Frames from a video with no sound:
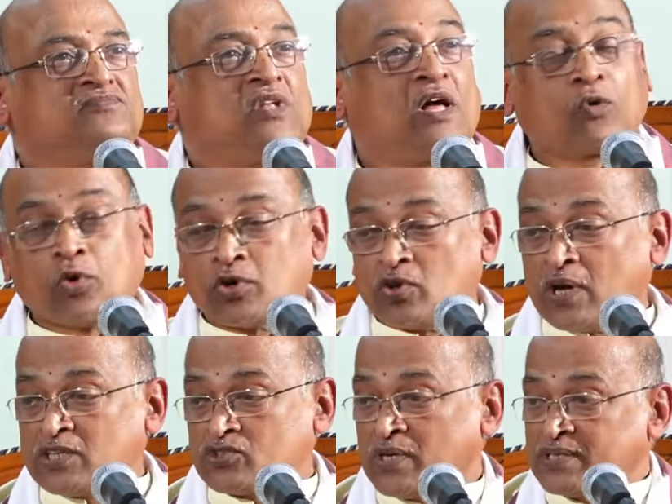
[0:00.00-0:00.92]
నా గొడ్లు
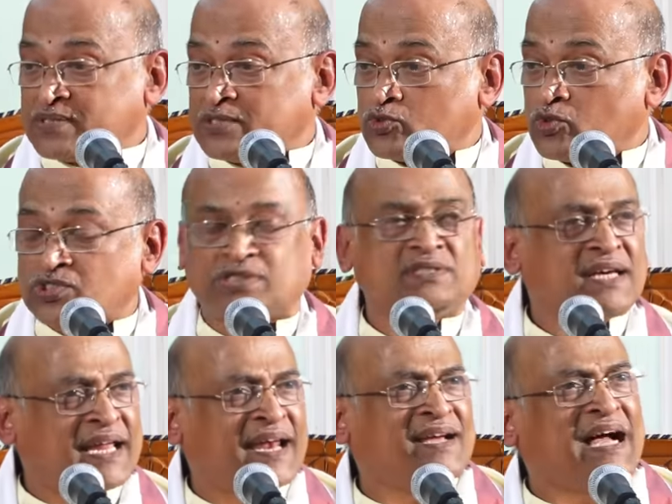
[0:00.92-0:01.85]
కాసుకునే స్థితి వచ్చింది
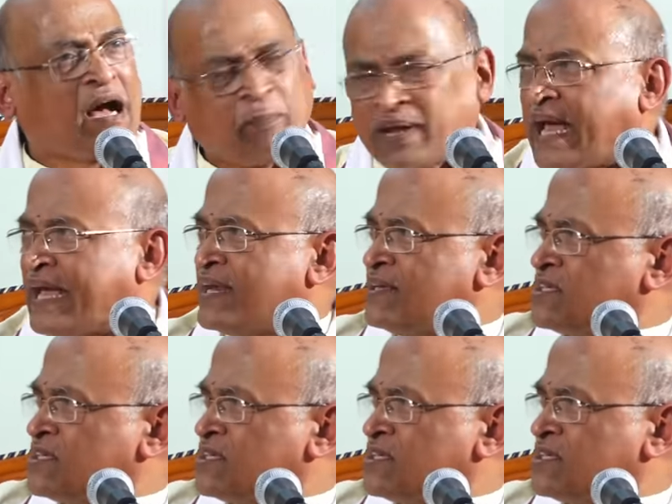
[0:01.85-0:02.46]
అని అనక ఆపని ఆయన